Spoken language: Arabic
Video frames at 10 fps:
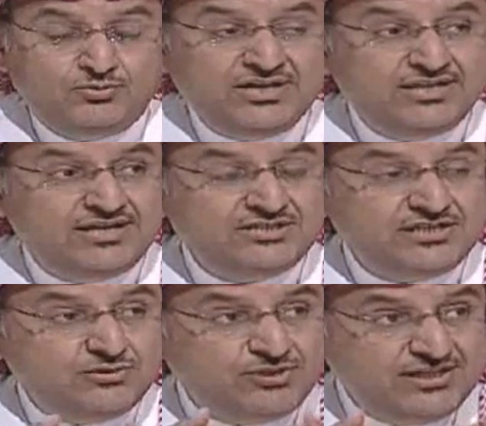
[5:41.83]
وتحتاج
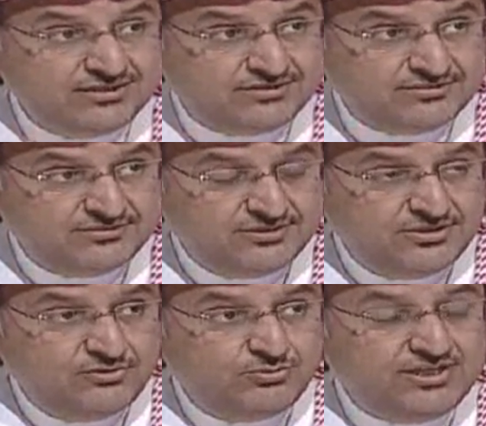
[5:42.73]
إلى توثيق
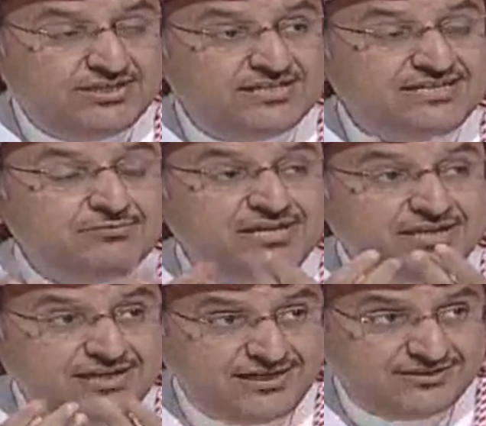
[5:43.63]
وتحتاج إلى
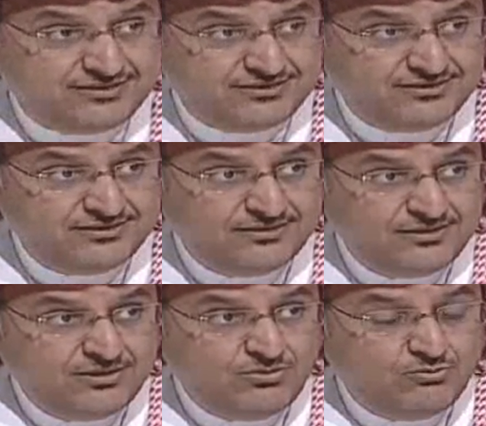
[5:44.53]
بينات
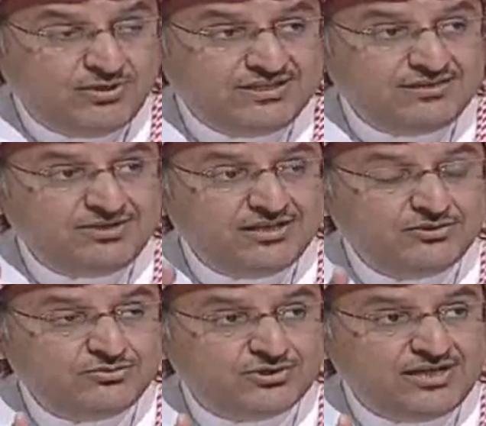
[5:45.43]
وعندما
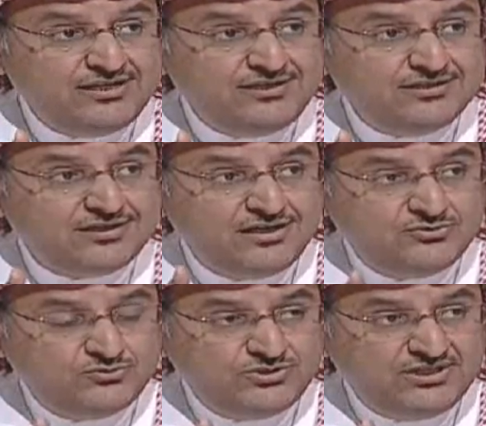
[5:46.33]
ينظر أي
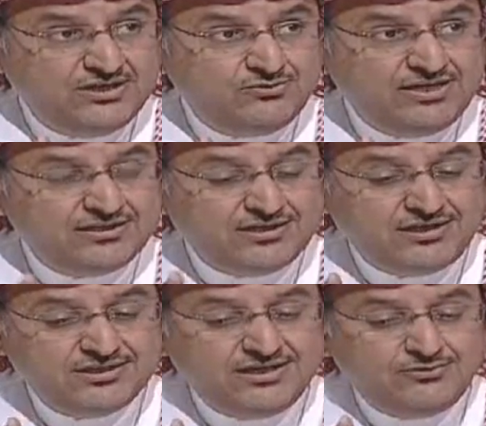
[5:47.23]
قانوني أو أي
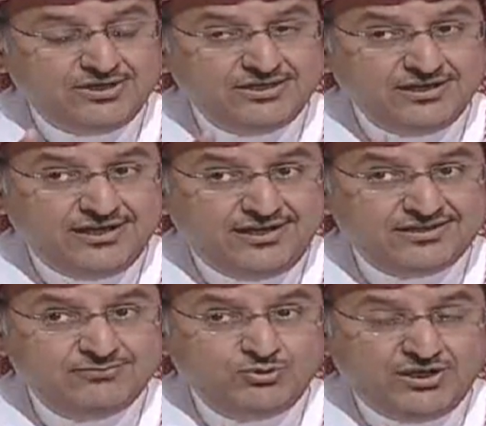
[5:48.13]
قاضي أو أي
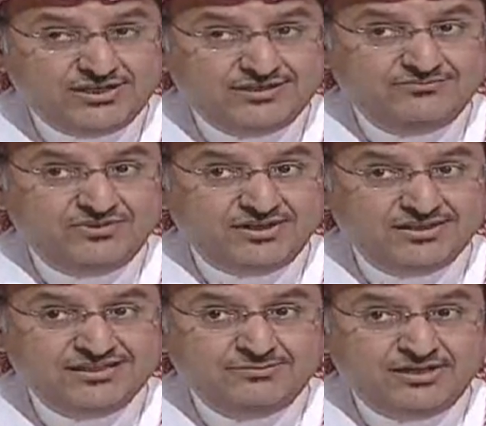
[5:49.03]
حاكم يحكم في
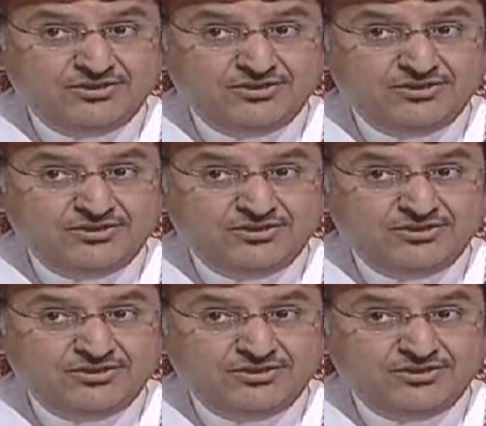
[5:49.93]
قضية من